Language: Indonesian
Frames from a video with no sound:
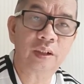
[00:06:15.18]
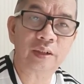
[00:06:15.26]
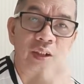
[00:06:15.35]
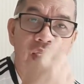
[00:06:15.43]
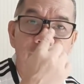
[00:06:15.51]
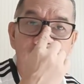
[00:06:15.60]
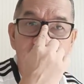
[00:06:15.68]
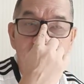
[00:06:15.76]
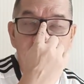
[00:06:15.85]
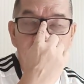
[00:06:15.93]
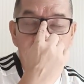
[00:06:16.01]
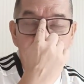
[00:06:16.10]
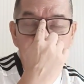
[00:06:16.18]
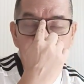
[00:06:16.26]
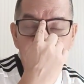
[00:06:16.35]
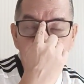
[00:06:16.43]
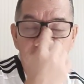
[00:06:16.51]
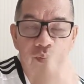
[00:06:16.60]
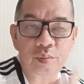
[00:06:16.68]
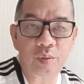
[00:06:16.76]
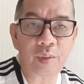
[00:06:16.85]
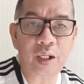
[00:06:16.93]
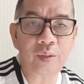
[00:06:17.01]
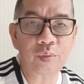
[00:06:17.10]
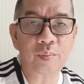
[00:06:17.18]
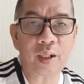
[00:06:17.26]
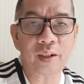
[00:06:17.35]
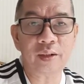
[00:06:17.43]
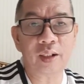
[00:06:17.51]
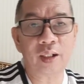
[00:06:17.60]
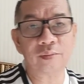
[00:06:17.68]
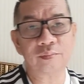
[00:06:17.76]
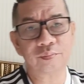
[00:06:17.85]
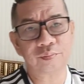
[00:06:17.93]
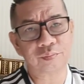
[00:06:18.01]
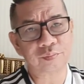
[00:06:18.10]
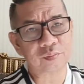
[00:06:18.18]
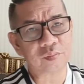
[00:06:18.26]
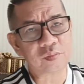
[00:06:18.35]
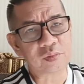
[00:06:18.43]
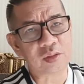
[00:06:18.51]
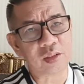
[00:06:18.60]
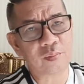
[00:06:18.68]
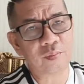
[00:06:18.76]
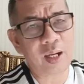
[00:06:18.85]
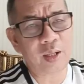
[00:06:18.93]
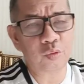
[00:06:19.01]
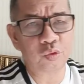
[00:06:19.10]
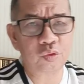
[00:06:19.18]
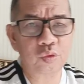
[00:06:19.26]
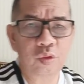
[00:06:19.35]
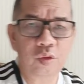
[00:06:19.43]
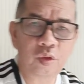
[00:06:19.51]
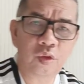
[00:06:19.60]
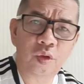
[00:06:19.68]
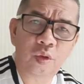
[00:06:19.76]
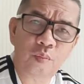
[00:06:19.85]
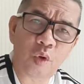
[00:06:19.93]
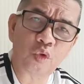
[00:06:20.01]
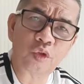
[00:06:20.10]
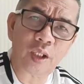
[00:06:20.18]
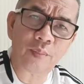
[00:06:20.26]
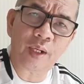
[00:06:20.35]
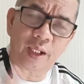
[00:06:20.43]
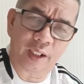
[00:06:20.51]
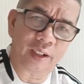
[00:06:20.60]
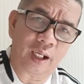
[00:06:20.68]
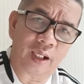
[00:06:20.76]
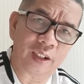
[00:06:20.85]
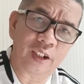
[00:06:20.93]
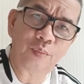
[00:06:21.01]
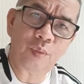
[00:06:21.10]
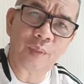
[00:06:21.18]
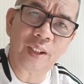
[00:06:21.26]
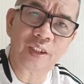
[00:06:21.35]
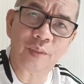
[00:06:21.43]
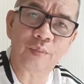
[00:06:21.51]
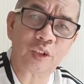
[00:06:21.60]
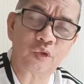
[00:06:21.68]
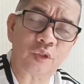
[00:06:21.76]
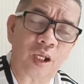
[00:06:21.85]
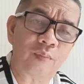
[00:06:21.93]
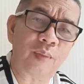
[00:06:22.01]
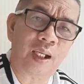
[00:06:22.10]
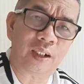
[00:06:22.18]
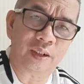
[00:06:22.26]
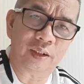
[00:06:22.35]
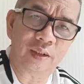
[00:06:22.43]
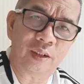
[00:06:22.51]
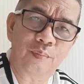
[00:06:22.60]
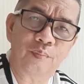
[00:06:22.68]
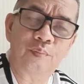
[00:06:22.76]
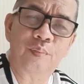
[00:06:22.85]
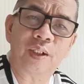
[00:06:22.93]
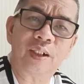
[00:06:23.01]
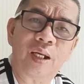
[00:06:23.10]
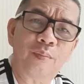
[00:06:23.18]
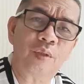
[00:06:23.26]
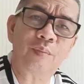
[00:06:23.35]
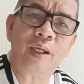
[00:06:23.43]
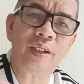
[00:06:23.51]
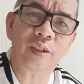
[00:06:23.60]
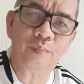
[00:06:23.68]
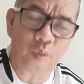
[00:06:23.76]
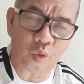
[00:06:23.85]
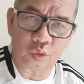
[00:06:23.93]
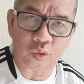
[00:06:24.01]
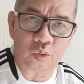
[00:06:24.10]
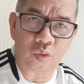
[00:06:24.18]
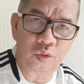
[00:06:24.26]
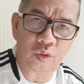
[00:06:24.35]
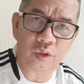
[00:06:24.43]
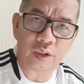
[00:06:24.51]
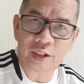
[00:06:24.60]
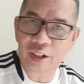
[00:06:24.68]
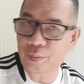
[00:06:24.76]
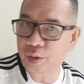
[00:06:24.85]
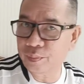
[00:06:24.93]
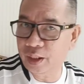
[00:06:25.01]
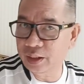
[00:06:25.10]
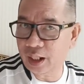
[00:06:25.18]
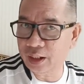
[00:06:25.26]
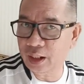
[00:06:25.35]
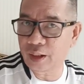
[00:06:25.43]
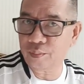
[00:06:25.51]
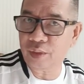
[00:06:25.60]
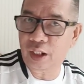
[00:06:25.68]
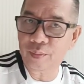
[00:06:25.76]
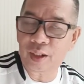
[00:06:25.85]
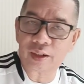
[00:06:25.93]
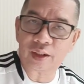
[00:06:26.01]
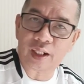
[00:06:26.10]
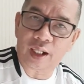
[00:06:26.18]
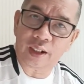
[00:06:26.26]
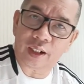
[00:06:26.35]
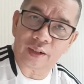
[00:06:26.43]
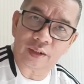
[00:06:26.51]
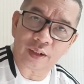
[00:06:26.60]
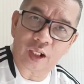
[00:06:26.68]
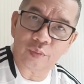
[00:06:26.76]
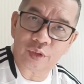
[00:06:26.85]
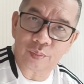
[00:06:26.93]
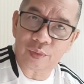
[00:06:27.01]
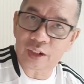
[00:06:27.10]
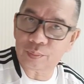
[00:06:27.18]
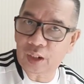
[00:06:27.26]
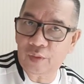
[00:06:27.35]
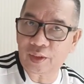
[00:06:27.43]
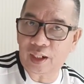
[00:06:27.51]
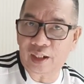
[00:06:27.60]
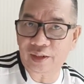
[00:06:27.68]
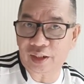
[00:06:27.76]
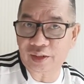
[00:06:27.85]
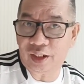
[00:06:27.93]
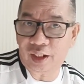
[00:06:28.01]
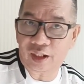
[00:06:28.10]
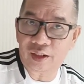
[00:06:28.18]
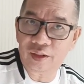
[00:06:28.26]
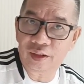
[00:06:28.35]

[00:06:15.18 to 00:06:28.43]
saya pikir ini pemain-pemain yang bagus. Moussa Marega, ini pemain tim nasional Mali. Pernah bermain di Porto dia bermain agak melebar ke kanan. Kalau bisa melihat melawan Al Jazeera,